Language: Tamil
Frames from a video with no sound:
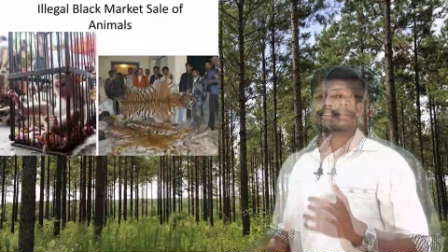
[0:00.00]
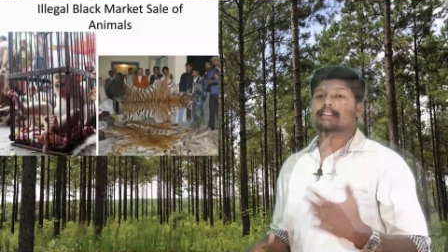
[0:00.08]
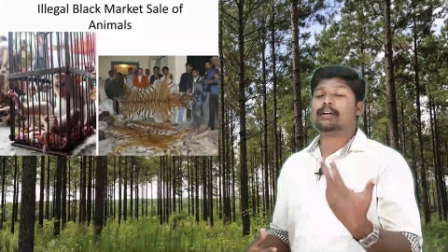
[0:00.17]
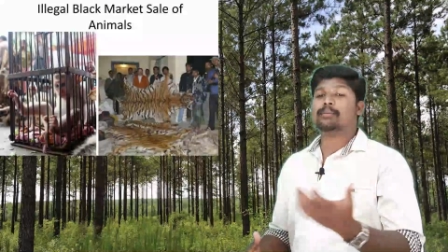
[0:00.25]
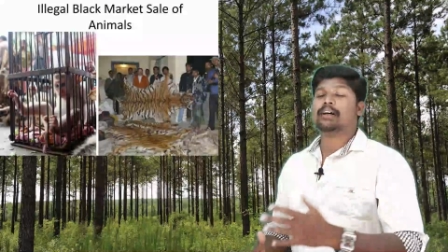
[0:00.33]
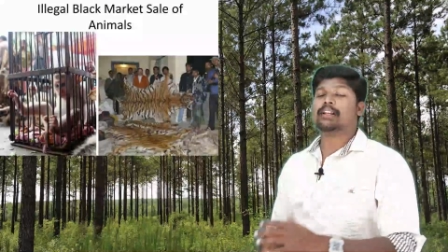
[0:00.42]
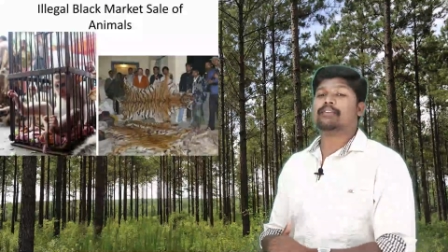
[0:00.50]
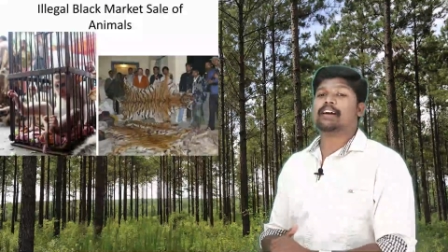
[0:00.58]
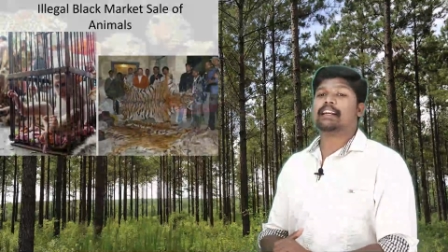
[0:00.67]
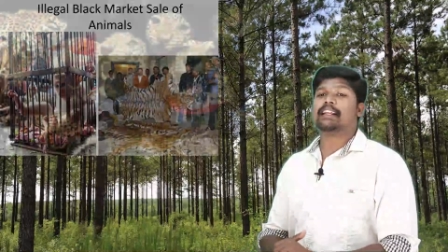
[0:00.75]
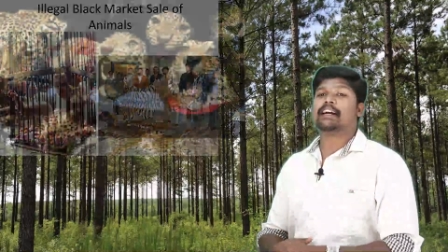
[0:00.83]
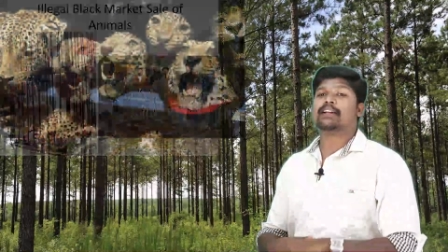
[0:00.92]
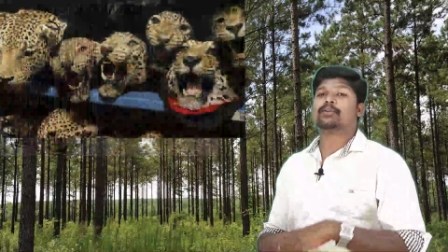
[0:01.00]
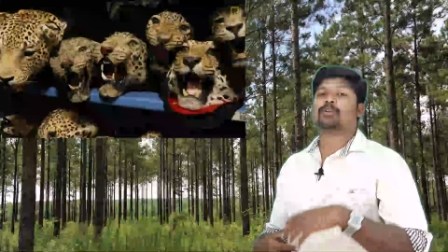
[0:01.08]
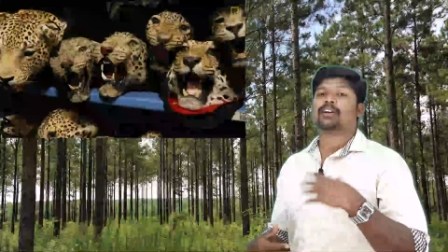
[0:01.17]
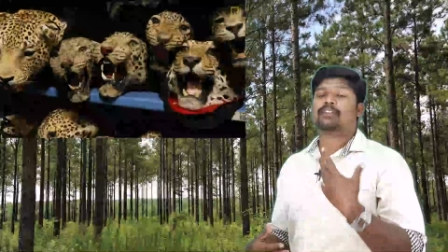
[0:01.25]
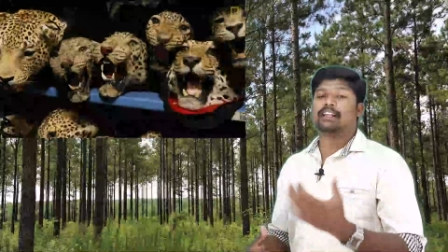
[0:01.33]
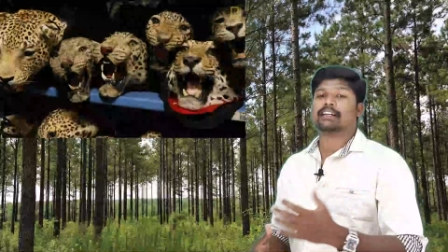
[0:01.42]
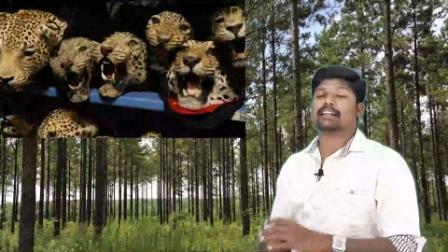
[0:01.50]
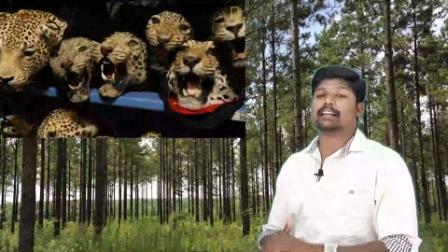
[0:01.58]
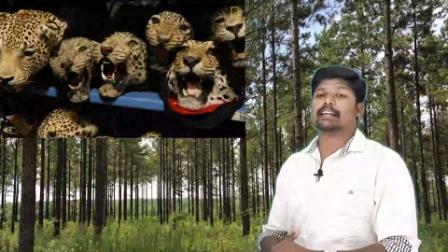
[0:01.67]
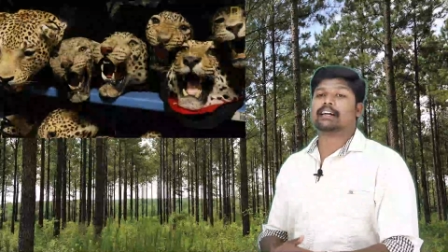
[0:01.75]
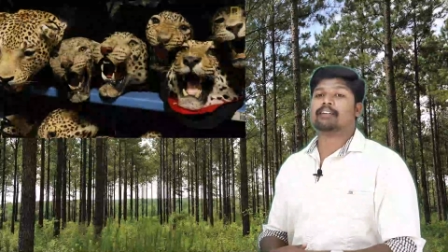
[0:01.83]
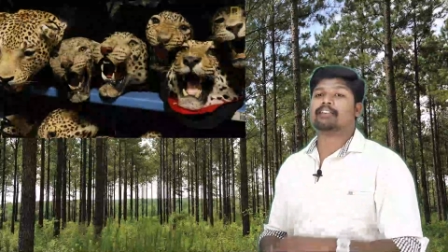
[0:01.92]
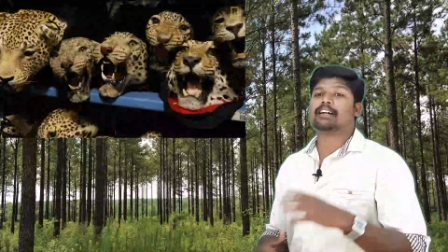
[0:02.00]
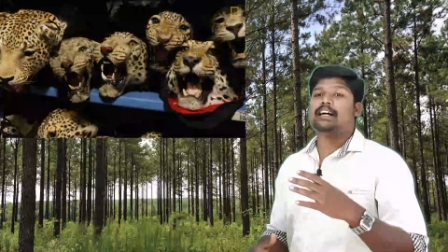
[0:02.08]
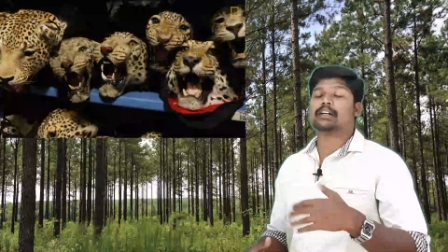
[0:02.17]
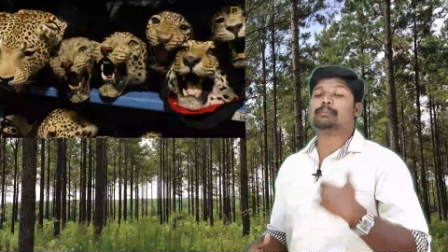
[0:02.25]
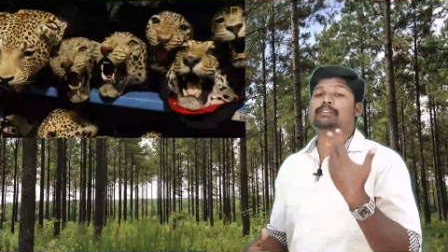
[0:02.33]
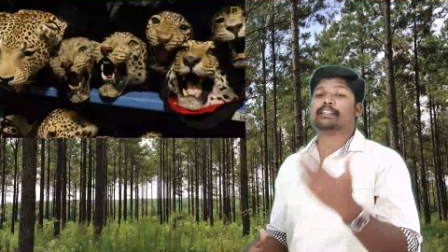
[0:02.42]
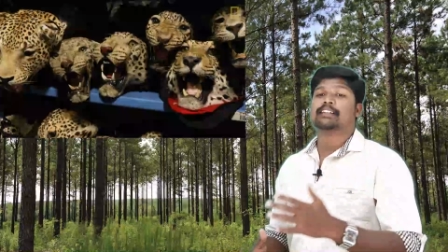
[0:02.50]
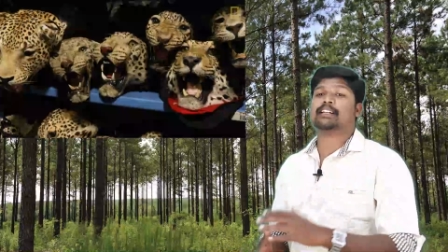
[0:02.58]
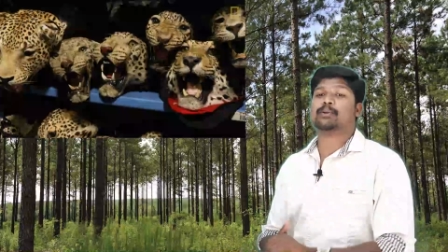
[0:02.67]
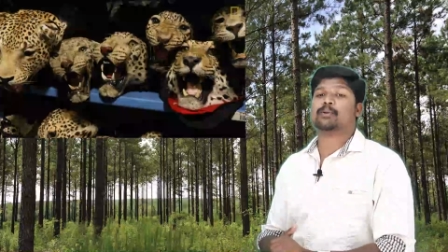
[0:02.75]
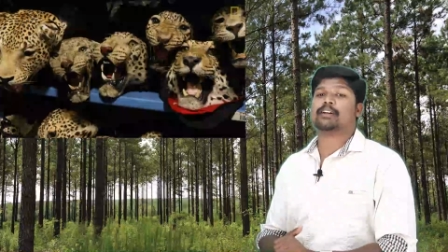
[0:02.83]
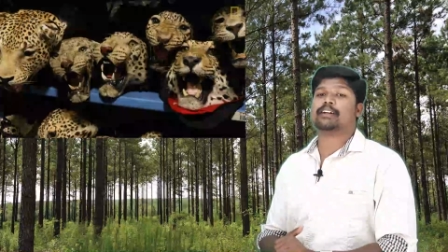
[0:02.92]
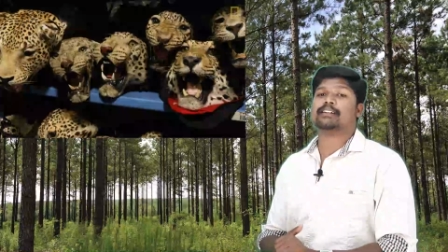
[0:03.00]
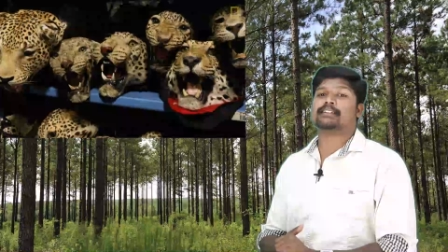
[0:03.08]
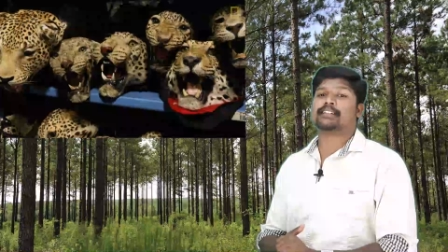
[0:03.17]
இந்த மாதிரி வேட்டையாடக்கூடிய விலங்குகளை அவங்க கருப்பு சந்தையில் கொண்டு